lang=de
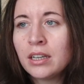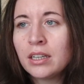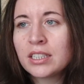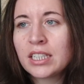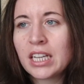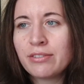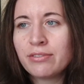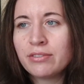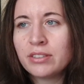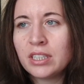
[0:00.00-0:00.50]

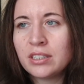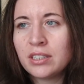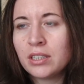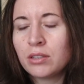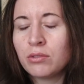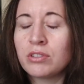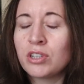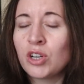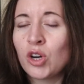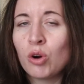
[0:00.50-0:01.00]
treffen die
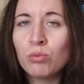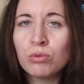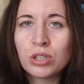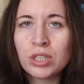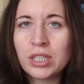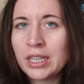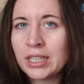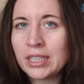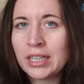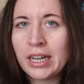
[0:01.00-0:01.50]
sich unter
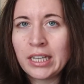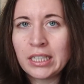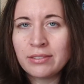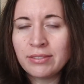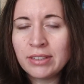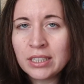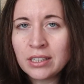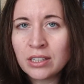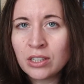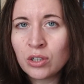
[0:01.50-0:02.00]
Umständen
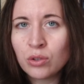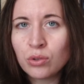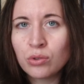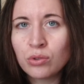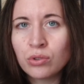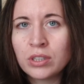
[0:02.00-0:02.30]
halt wieder